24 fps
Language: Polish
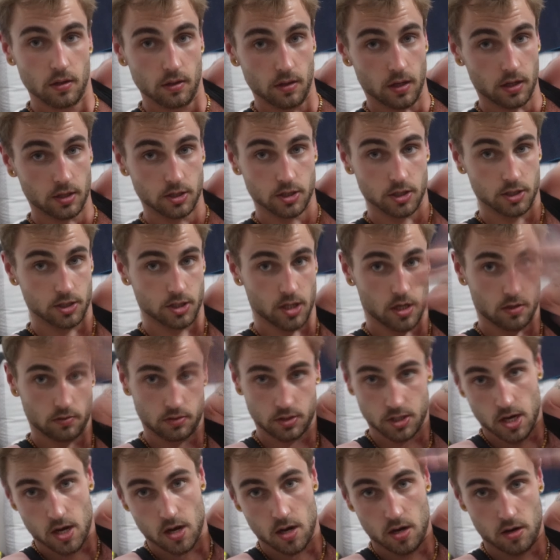Także ciao,
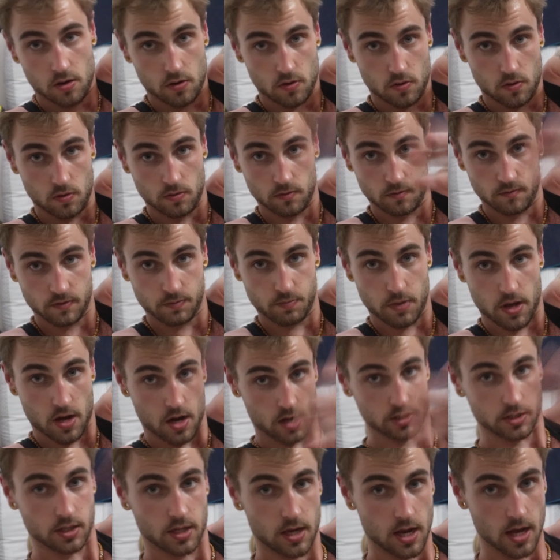ciao,
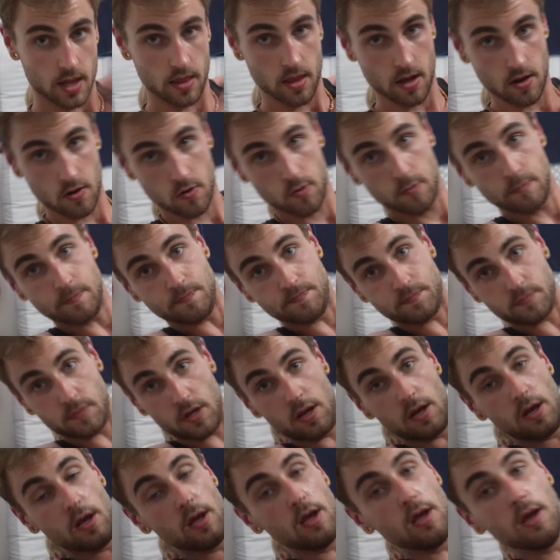wspierajcie kanał
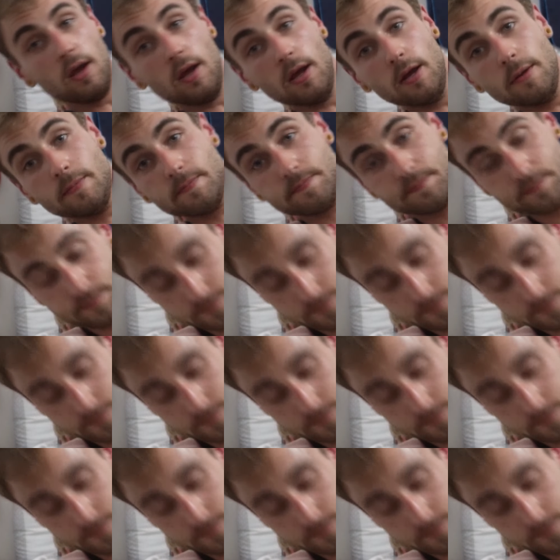i